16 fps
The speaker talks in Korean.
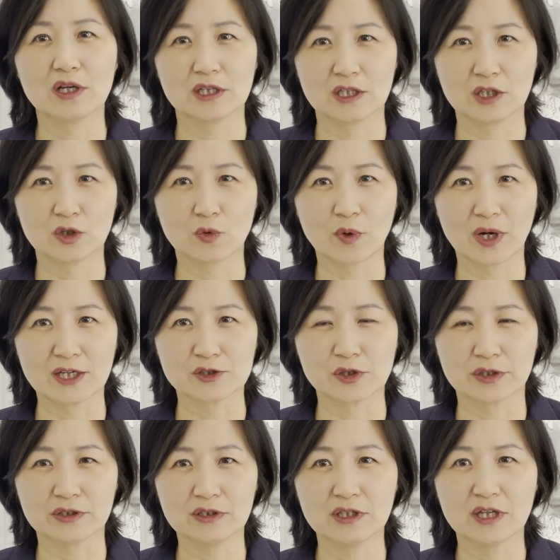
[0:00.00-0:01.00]
이
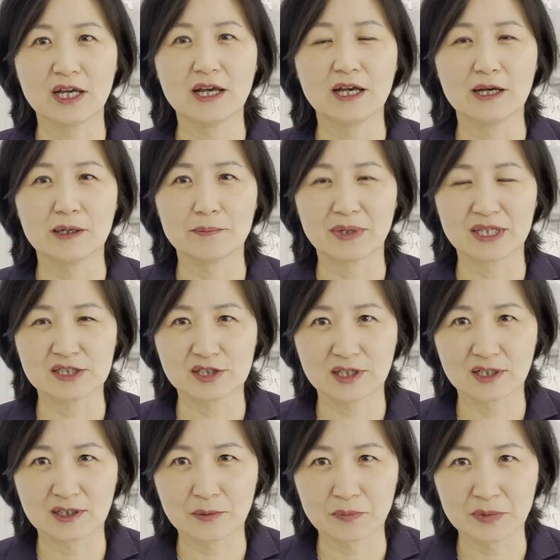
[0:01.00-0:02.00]
과정을
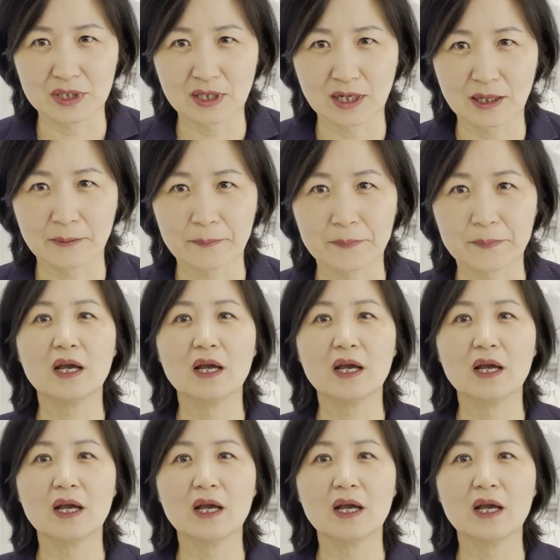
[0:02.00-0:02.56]
마치게 됩니다.